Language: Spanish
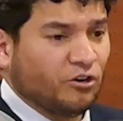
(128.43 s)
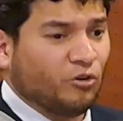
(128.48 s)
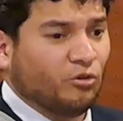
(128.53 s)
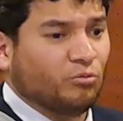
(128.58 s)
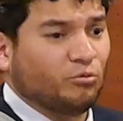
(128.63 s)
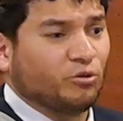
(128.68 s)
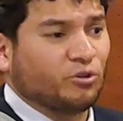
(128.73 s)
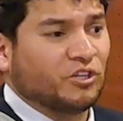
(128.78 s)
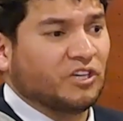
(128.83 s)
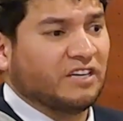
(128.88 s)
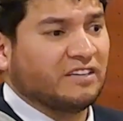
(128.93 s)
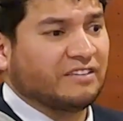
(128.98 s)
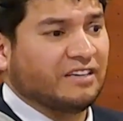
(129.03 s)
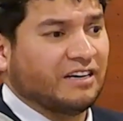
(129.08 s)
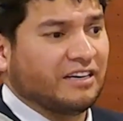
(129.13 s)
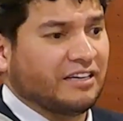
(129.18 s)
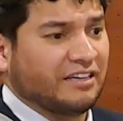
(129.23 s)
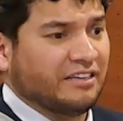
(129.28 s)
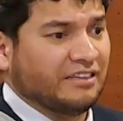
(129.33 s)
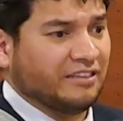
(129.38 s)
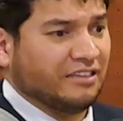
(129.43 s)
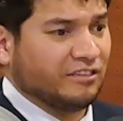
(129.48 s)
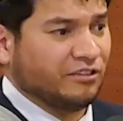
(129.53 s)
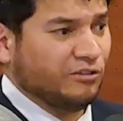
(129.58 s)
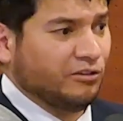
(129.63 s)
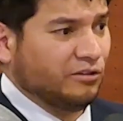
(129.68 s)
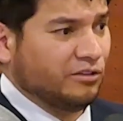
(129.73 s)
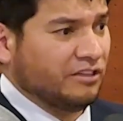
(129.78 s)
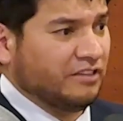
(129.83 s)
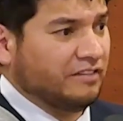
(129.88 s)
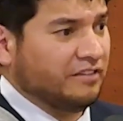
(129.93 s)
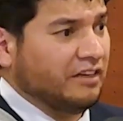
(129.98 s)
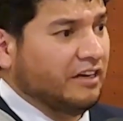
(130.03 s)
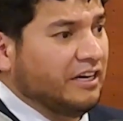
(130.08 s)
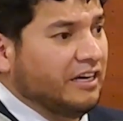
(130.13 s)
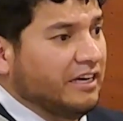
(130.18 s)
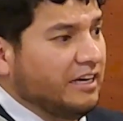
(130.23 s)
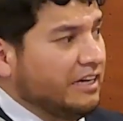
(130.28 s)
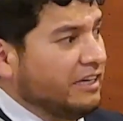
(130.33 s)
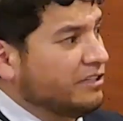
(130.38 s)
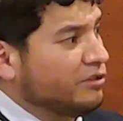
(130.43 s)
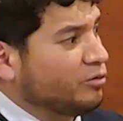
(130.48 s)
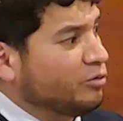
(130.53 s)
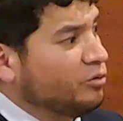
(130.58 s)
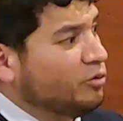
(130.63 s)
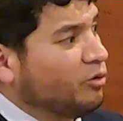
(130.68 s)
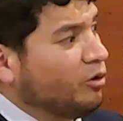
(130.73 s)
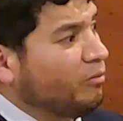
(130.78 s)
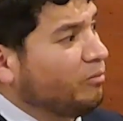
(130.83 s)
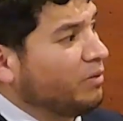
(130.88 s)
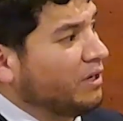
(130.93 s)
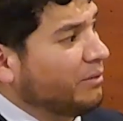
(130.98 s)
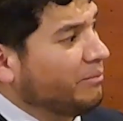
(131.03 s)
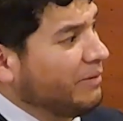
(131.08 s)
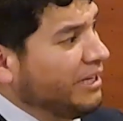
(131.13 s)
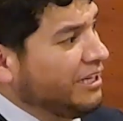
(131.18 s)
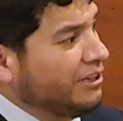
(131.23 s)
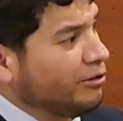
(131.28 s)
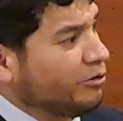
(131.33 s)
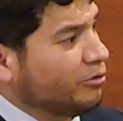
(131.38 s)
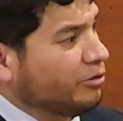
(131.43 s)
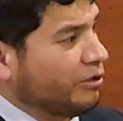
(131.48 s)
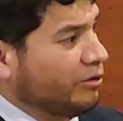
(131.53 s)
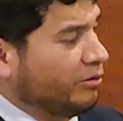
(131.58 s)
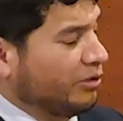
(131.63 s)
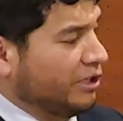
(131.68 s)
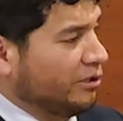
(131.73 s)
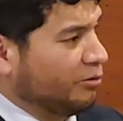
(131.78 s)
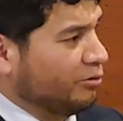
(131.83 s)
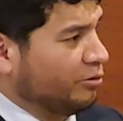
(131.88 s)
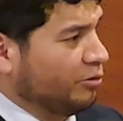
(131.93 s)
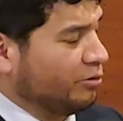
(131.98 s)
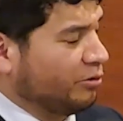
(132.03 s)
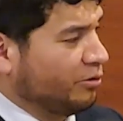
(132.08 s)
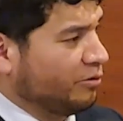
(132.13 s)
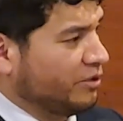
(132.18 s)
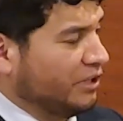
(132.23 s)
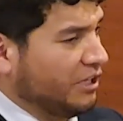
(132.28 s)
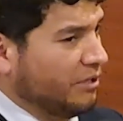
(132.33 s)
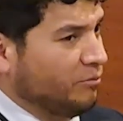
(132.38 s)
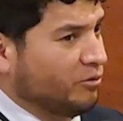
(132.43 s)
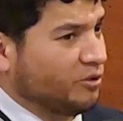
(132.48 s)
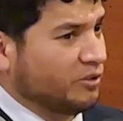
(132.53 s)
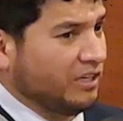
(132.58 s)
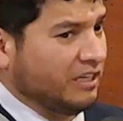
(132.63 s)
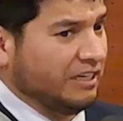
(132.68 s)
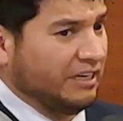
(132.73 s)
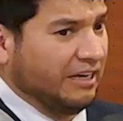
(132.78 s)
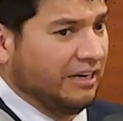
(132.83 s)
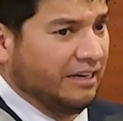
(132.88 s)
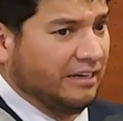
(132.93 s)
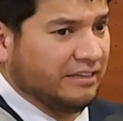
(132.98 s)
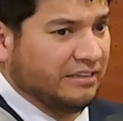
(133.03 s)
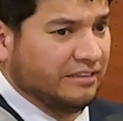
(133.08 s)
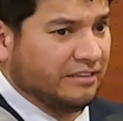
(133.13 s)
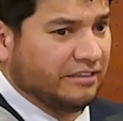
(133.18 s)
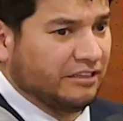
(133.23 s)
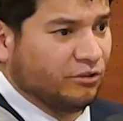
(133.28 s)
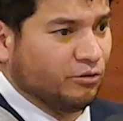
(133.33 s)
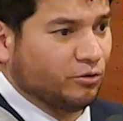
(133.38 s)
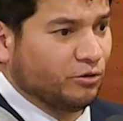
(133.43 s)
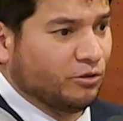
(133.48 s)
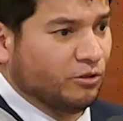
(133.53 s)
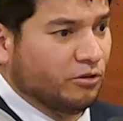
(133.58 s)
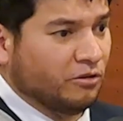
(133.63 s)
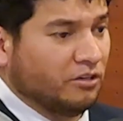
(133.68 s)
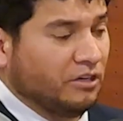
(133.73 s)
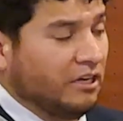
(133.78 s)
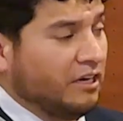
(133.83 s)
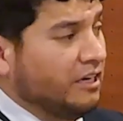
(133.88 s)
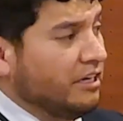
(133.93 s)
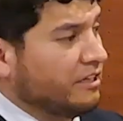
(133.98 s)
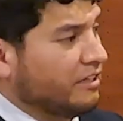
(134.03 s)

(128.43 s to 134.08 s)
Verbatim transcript: con muchas acreditaciones, es un complemento de lo que nosotros nosotros tenemos en la institución.